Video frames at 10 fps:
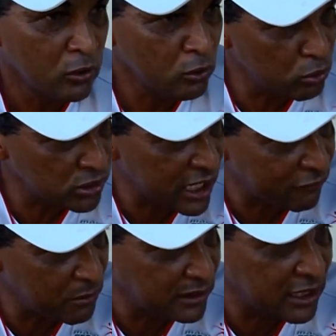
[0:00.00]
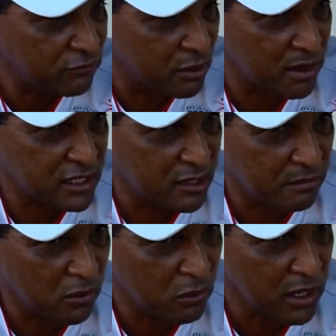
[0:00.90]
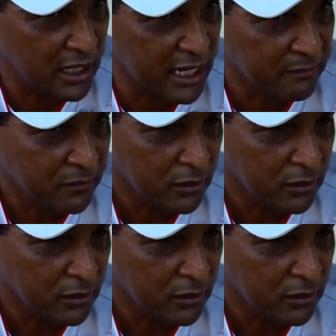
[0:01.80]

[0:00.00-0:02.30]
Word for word: O Gustavo manteve uma média boa, né?